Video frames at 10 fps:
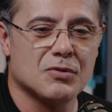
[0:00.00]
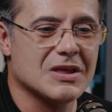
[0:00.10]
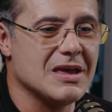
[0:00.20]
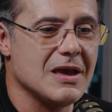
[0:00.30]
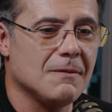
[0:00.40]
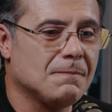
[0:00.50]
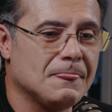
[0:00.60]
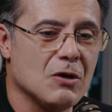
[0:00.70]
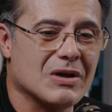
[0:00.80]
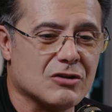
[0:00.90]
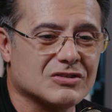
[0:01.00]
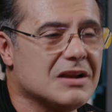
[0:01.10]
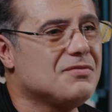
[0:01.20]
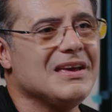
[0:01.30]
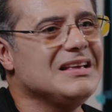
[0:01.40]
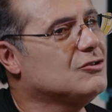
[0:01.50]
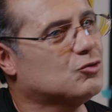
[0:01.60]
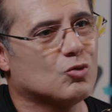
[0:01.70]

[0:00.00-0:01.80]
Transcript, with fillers: porque eu quero escrever isso,